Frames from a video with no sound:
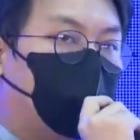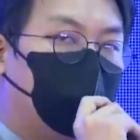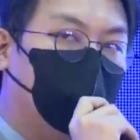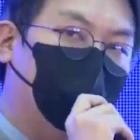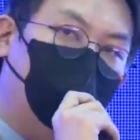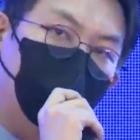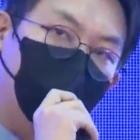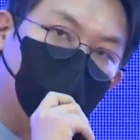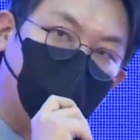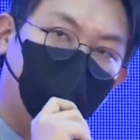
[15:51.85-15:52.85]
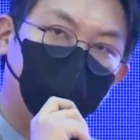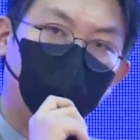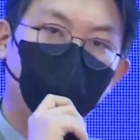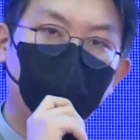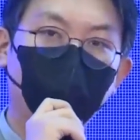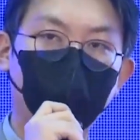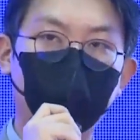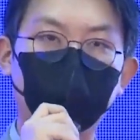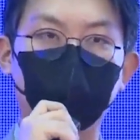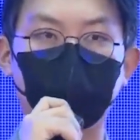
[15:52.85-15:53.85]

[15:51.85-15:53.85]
단계는 데이터를 저장을